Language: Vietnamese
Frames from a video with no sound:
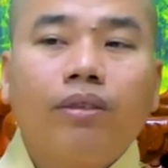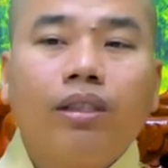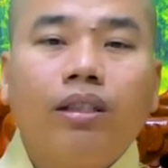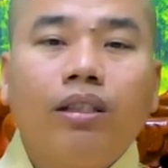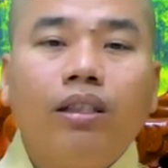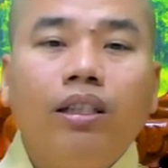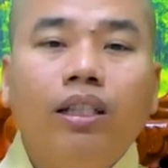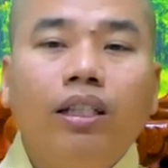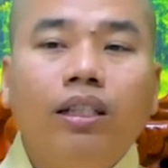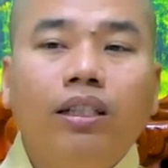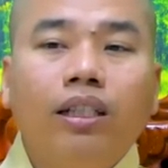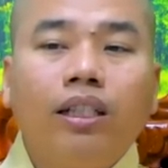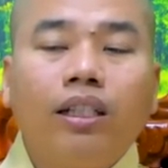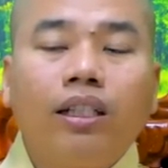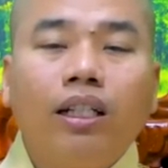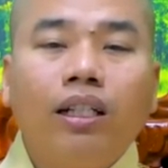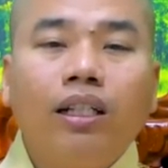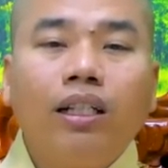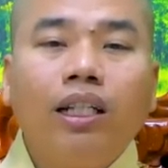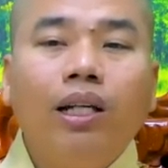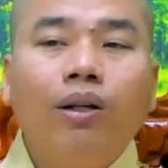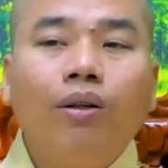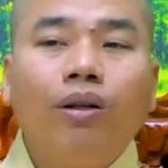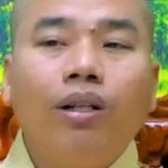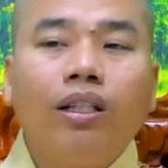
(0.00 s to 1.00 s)
nó như những đức
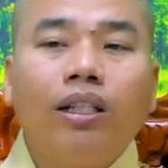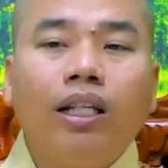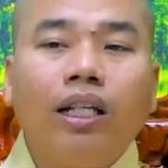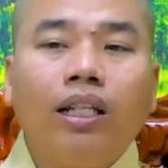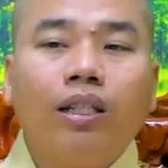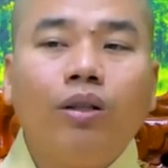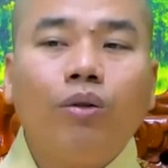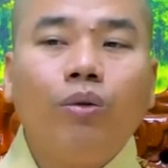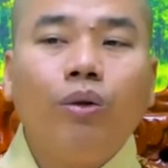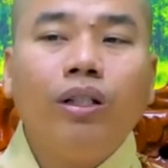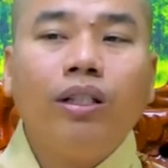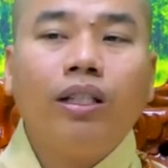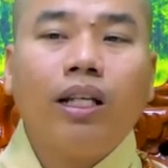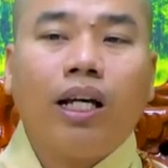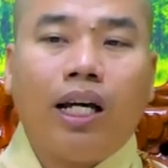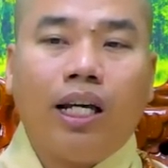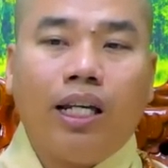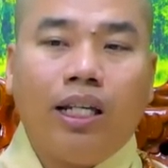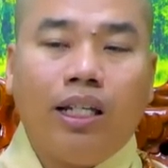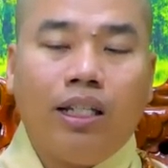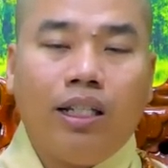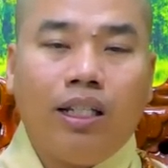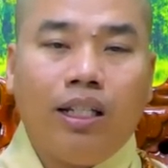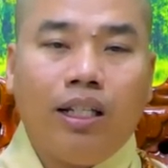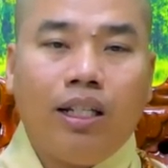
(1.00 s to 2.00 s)
niêu lên vậy cho quý
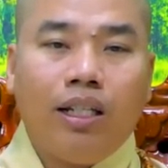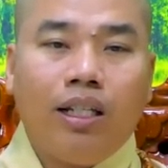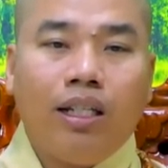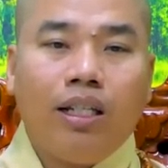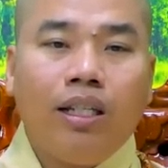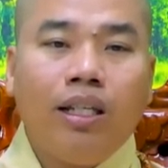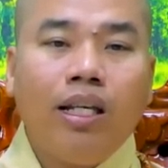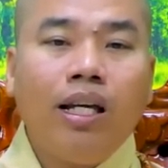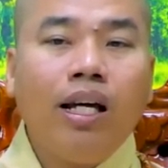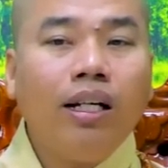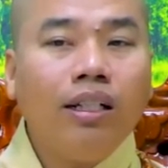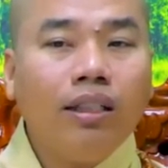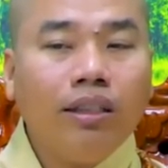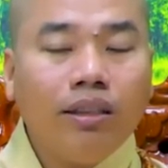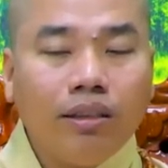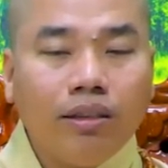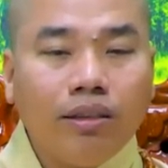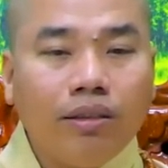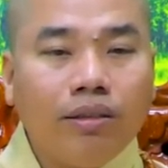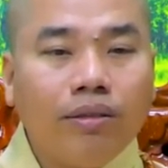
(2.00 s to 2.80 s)
thầy nhớ